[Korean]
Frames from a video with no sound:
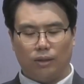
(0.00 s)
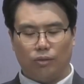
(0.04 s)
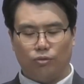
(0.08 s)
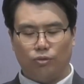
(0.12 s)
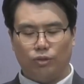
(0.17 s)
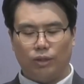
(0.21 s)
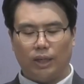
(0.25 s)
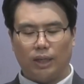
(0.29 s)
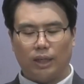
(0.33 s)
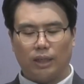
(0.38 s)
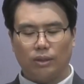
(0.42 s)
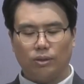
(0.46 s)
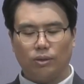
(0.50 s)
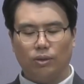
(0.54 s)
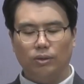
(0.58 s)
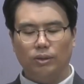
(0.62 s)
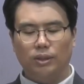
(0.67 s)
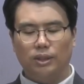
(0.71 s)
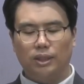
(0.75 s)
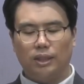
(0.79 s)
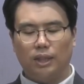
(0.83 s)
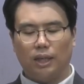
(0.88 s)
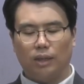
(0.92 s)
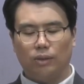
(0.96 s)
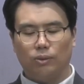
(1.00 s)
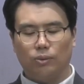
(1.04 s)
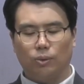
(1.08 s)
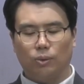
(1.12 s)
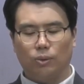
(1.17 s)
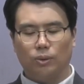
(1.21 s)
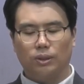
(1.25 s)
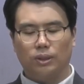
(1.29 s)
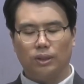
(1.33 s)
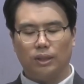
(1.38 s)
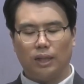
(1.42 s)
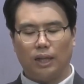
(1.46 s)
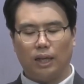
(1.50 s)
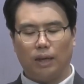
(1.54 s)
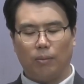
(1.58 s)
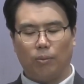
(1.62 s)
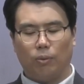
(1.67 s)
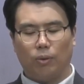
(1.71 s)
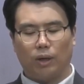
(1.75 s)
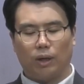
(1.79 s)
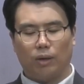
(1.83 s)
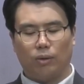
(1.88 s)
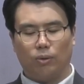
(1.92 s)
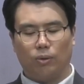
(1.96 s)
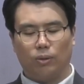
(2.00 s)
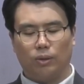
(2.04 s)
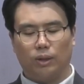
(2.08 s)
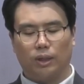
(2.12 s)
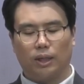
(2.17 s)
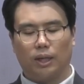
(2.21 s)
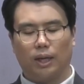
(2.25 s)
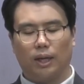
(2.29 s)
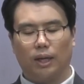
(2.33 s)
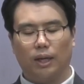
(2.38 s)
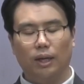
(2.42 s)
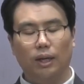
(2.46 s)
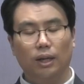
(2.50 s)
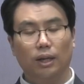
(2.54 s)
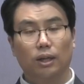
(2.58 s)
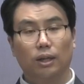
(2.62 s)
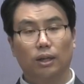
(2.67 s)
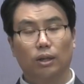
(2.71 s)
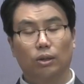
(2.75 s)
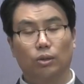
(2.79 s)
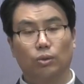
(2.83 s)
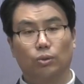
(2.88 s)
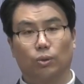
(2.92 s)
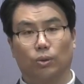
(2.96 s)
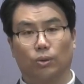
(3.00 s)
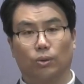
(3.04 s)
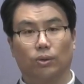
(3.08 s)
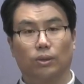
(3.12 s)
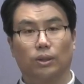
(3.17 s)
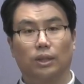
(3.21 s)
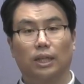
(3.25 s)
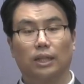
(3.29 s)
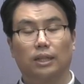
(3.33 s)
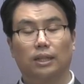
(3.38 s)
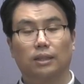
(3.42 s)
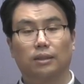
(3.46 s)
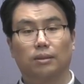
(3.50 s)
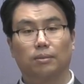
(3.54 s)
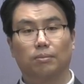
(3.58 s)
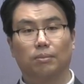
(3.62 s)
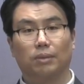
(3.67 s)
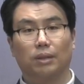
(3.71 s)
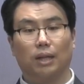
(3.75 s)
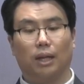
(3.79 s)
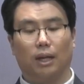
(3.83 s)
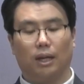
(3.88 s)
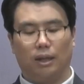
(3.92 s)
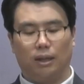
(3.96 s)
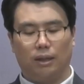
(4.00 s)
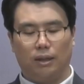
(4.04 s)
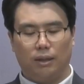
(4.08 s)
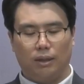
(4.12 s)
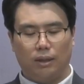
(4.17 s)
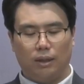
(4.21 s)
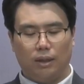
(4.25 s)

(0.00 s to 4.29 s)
우리에게 선지자 노릇을 해보라고 그렇게 조롱을 해댔습니다.